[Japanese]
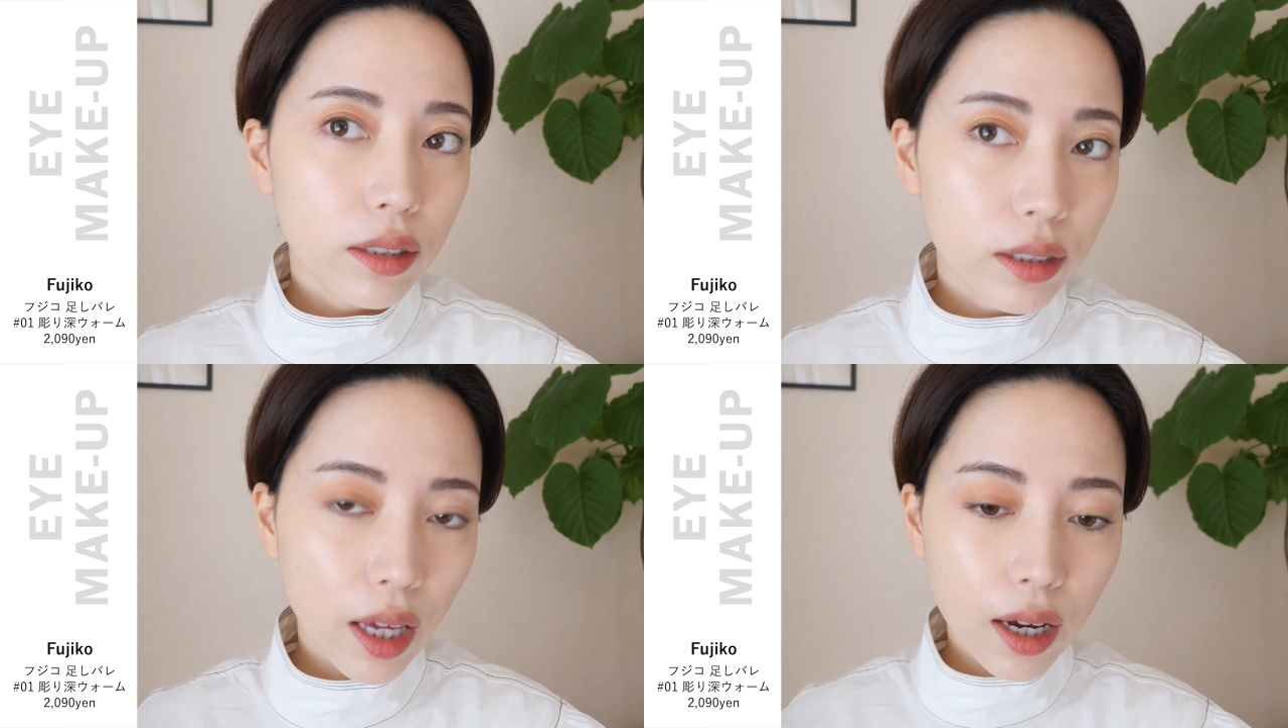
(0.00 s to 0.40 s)

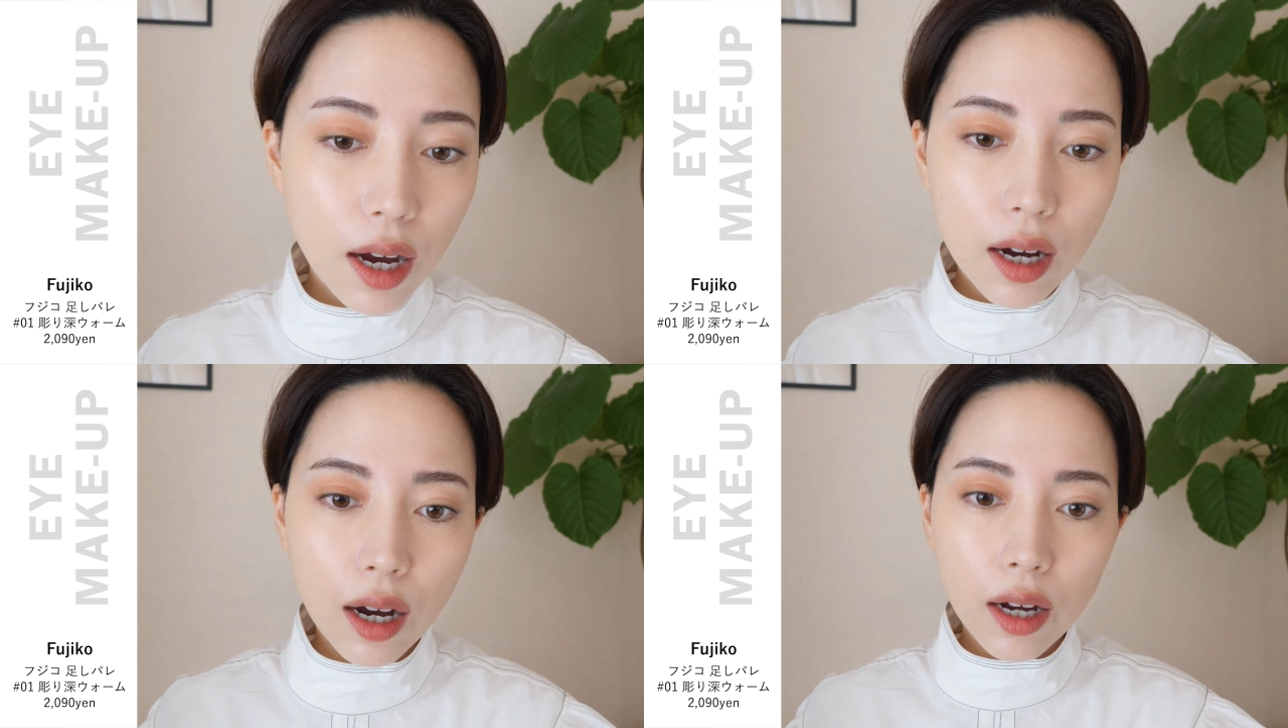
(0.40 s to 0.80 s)
透け
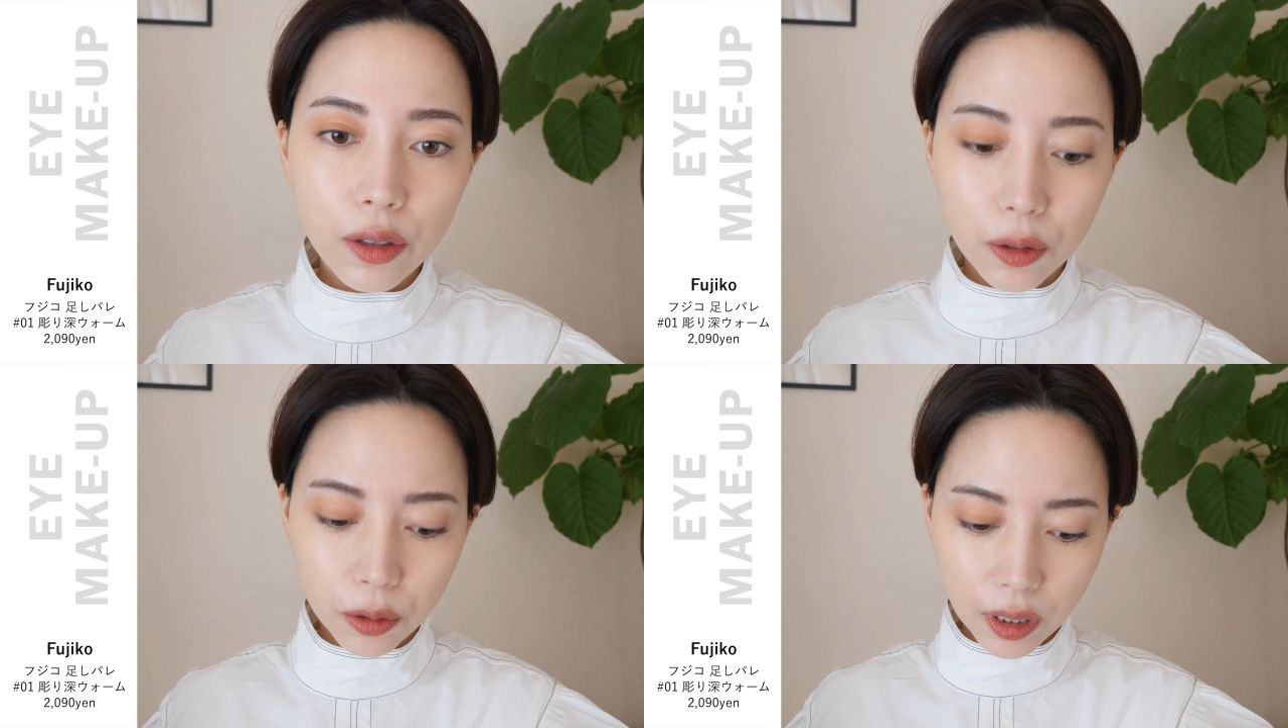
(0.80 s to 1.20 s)
感がある
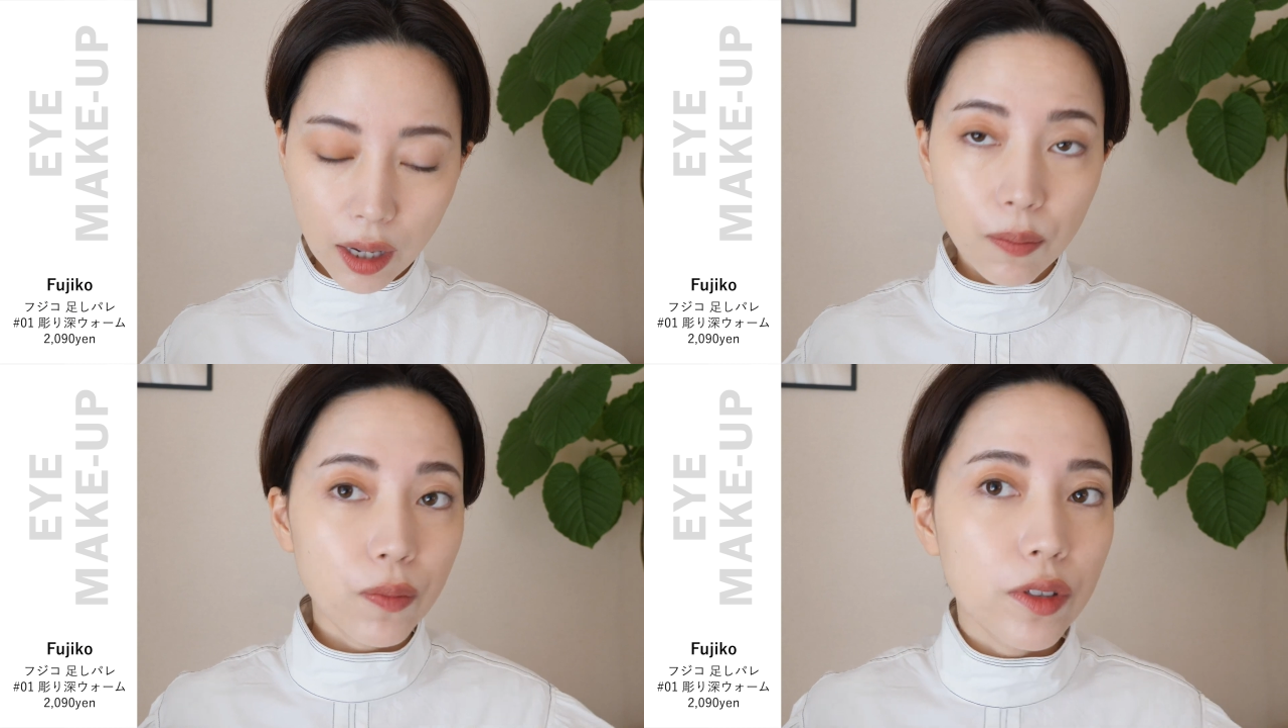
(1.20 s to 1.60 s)
よう
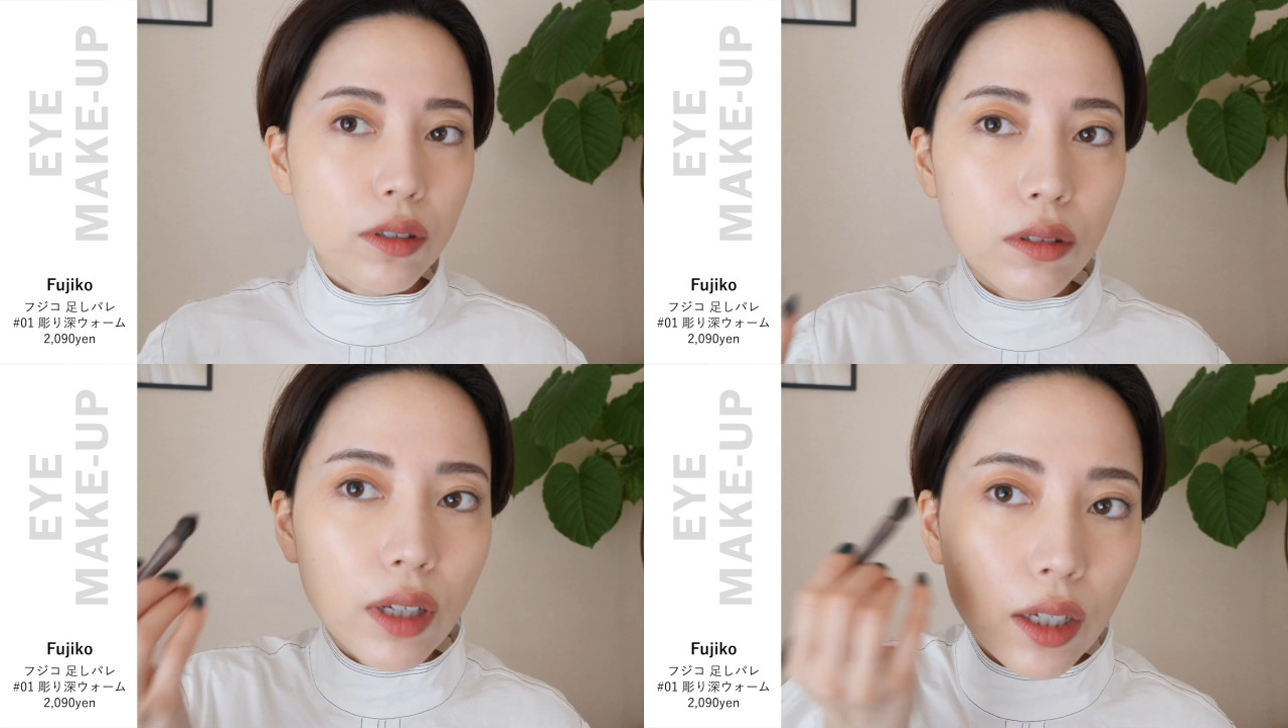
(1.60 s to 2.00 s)
な
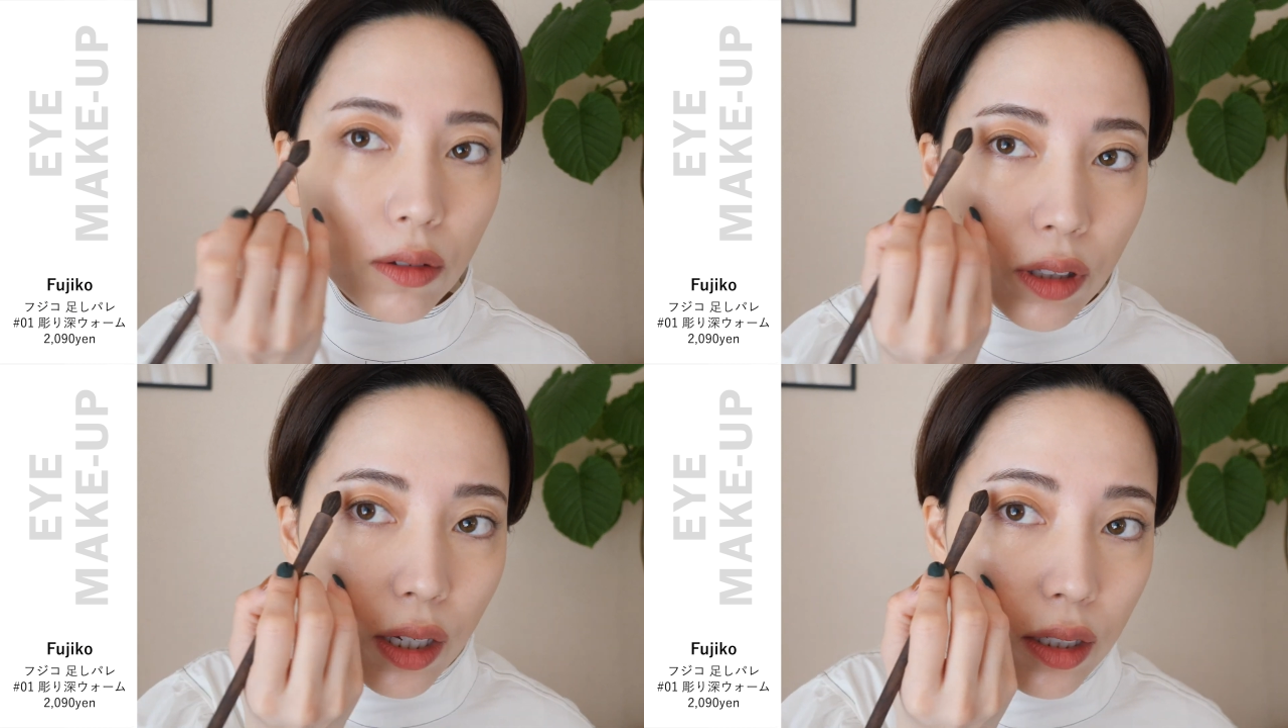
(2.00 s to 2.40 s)
そんな
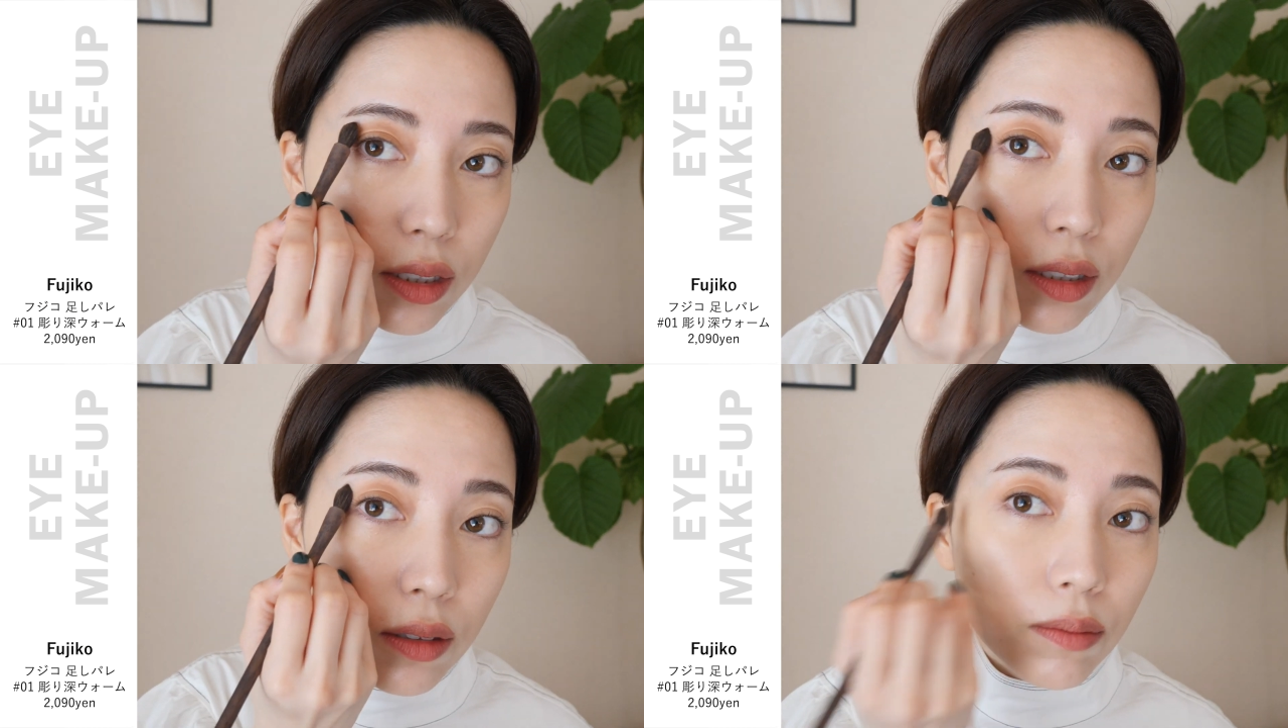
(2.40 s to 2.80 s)
色です、